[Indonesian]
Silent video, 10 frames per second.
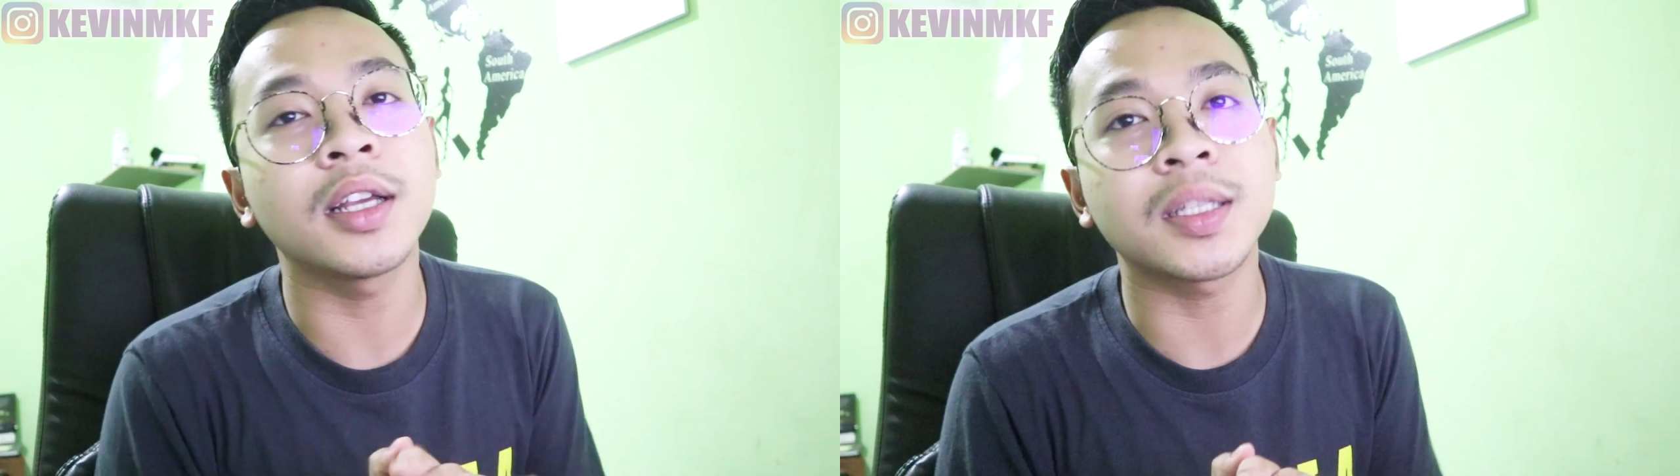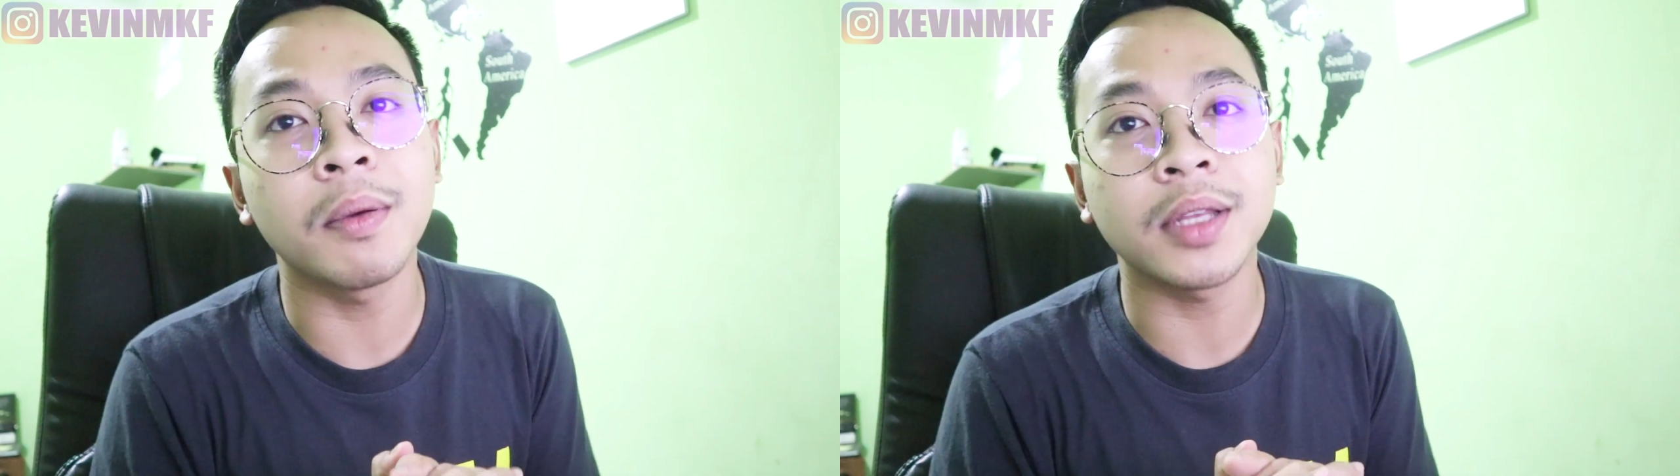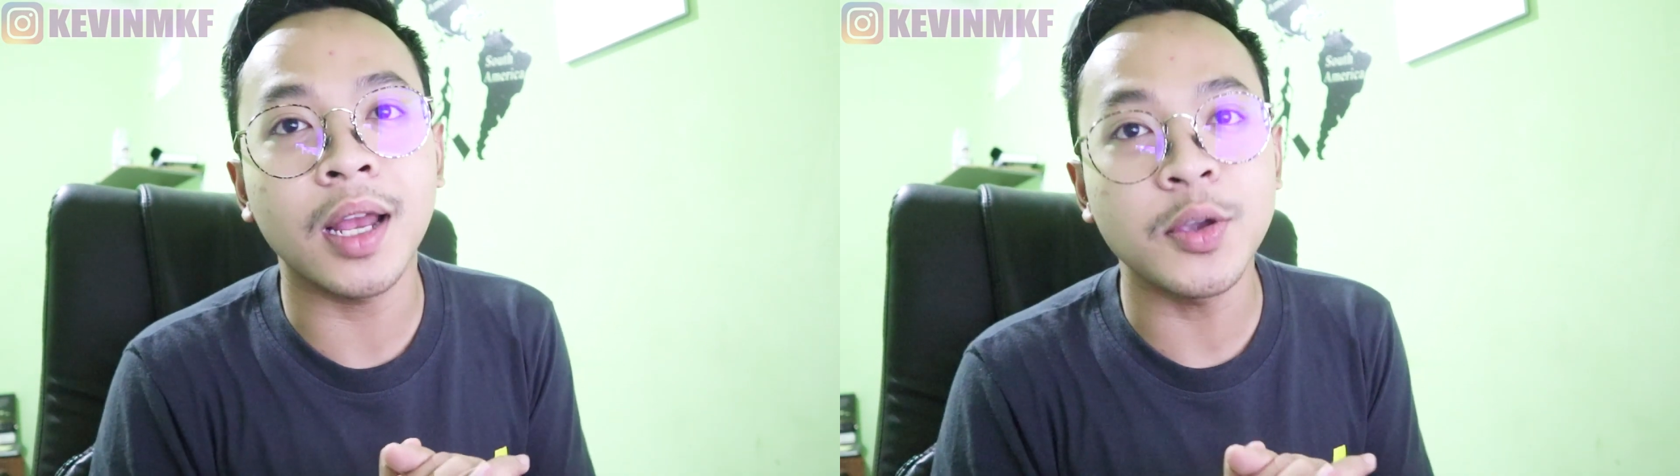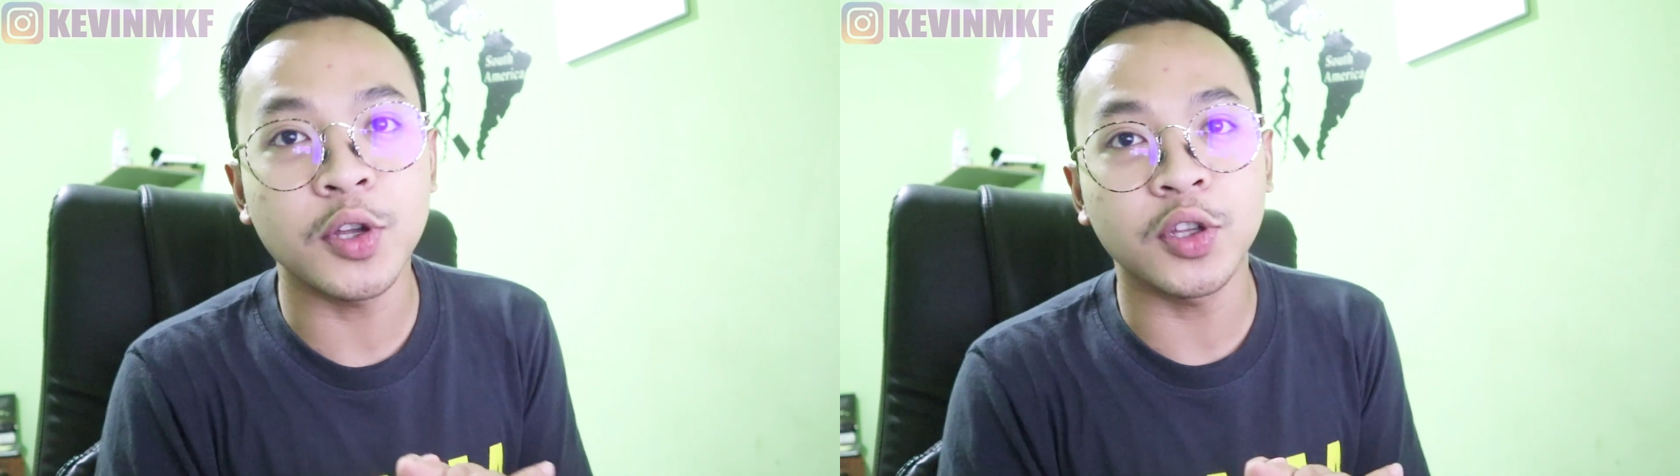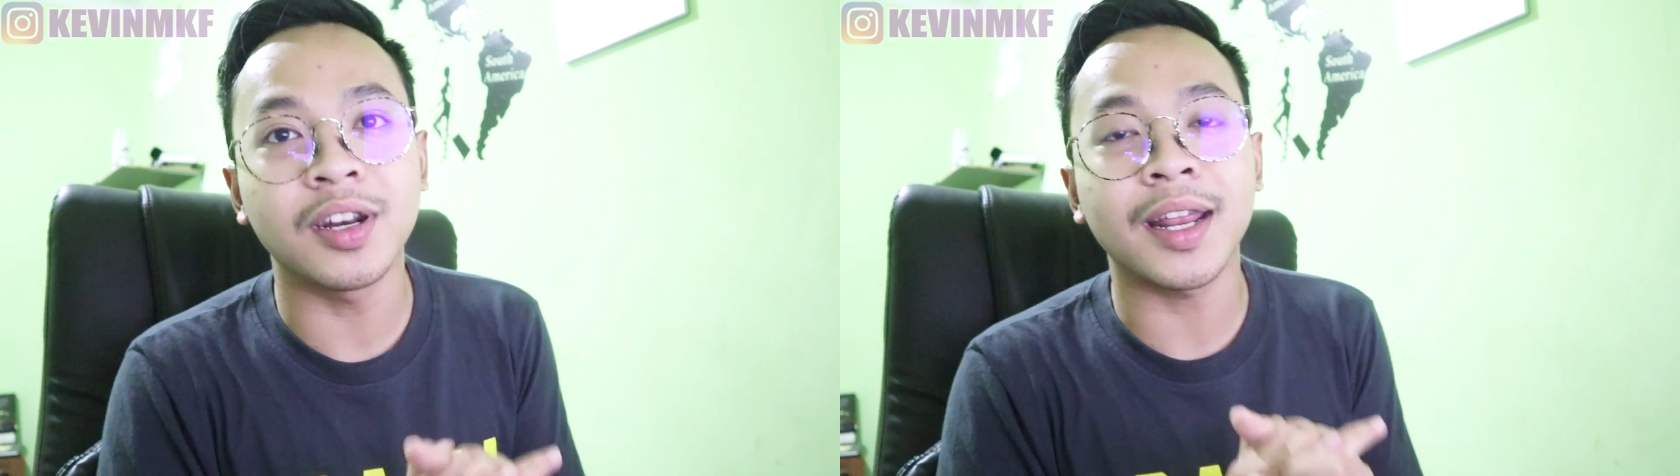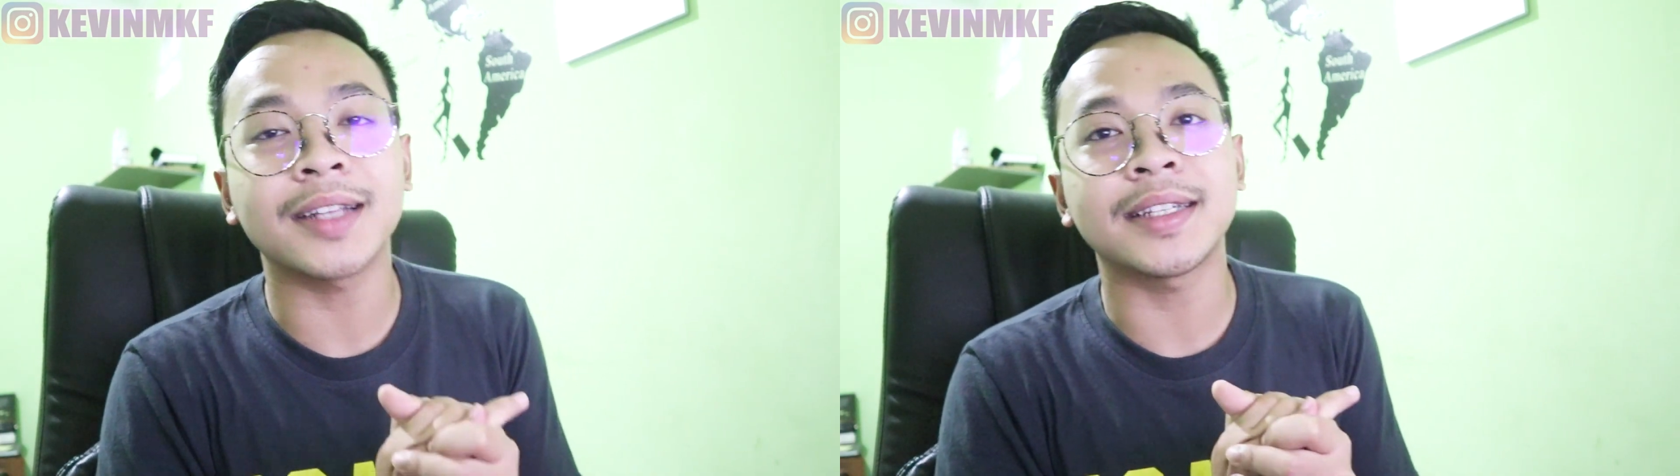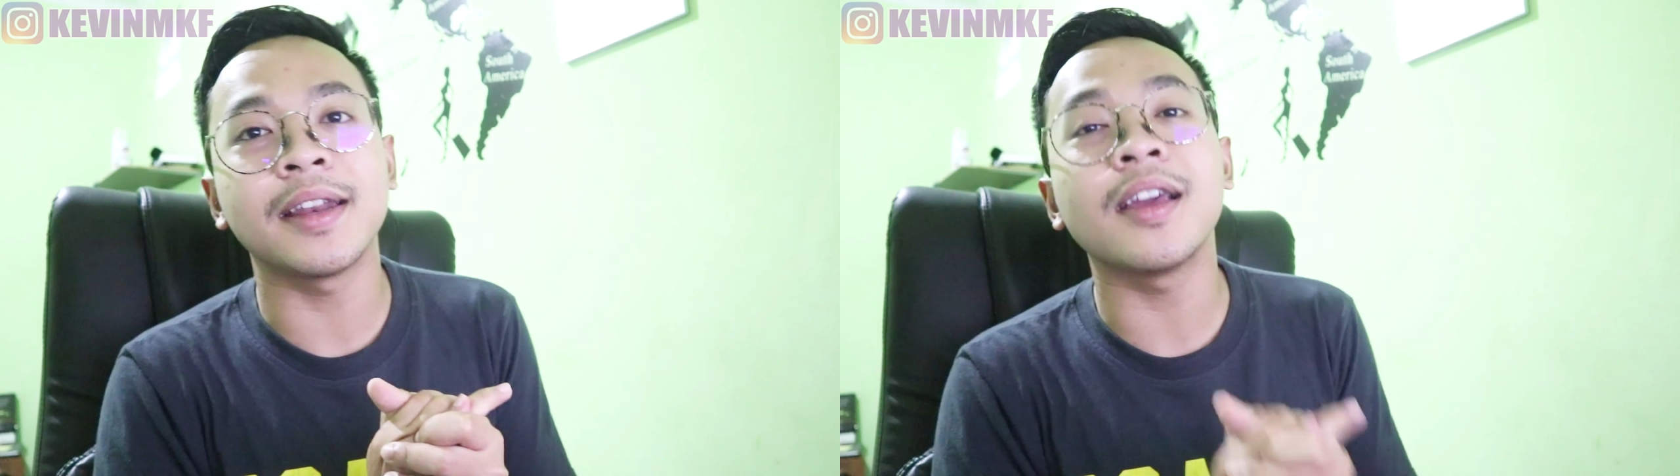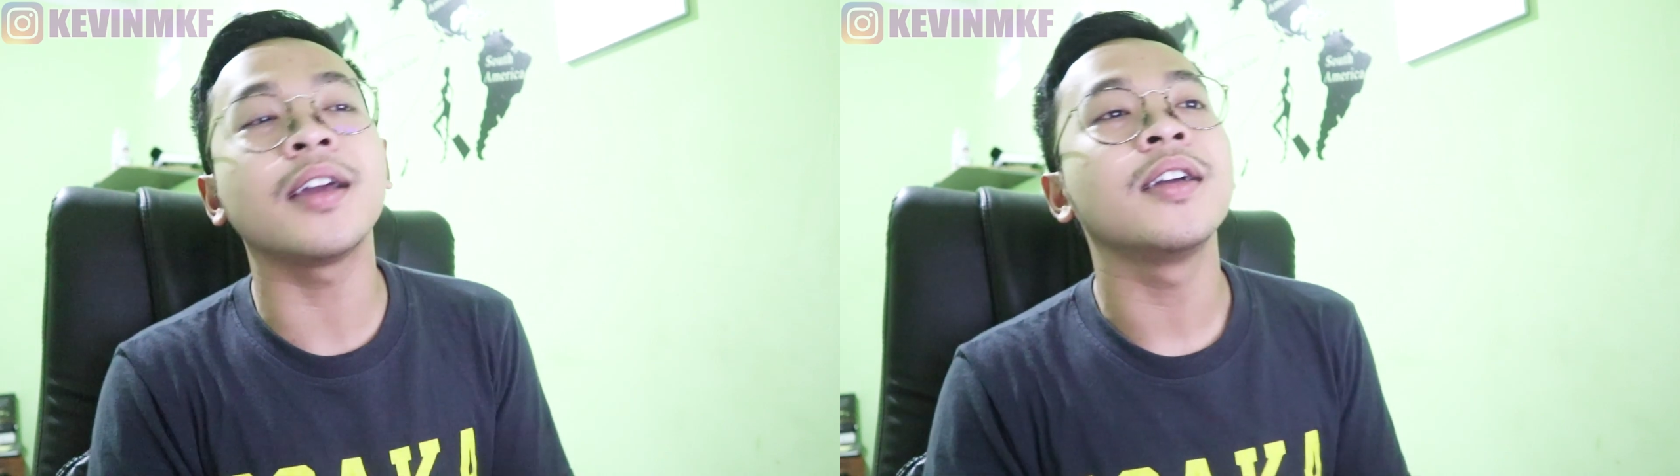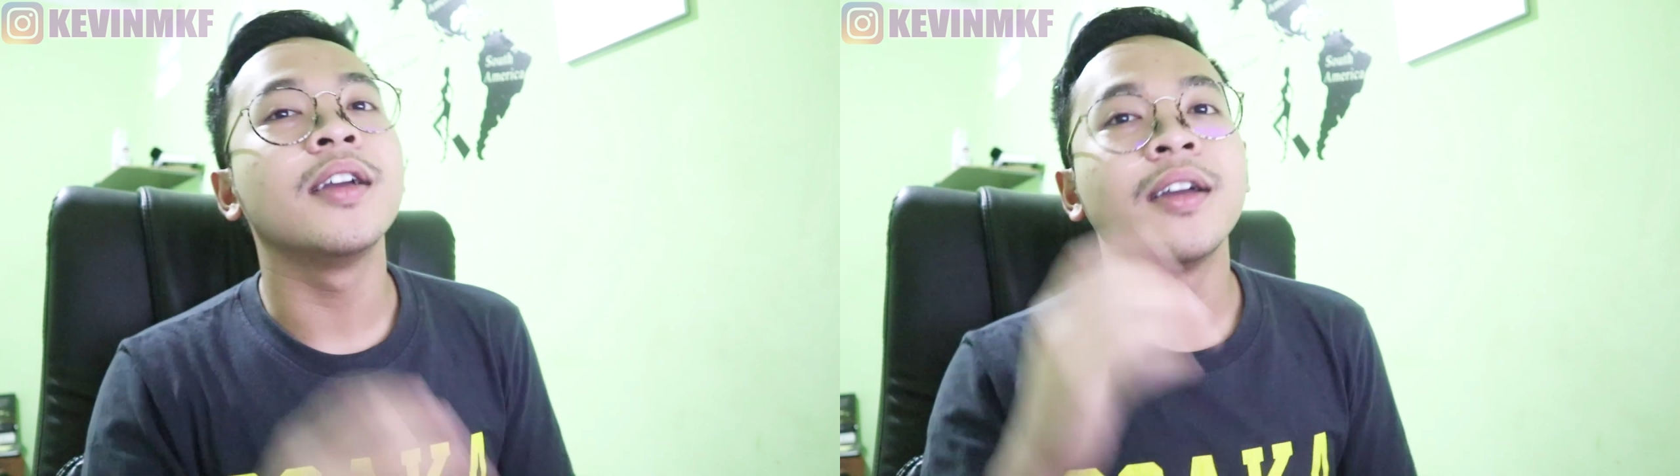sebelum kita lanjut nonton reactionnya